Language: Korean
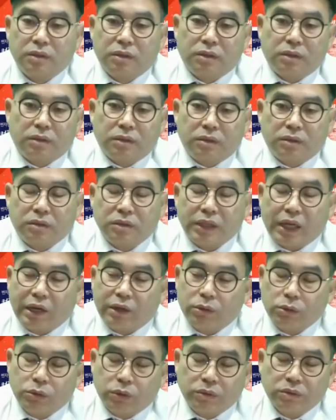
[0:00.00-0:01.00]
어,
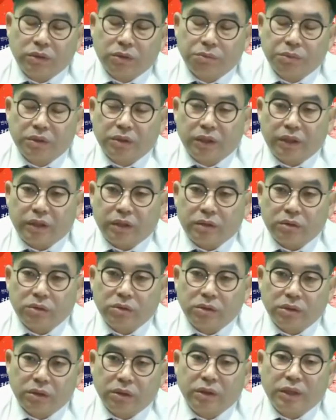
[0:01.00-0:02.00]
사회로 총선부터 해가지고
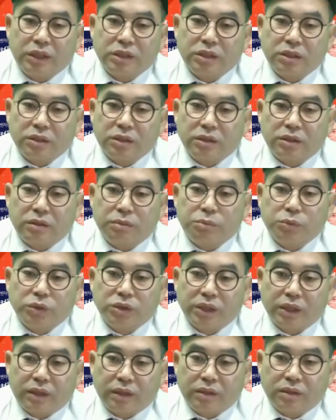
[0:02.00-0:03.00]
지금까지
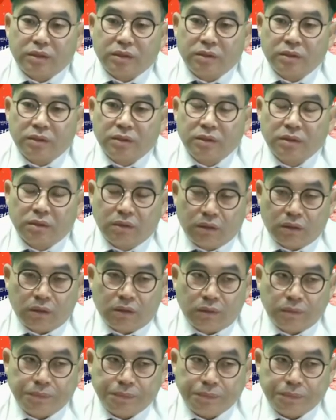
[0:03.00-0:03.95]
문제됐던 것,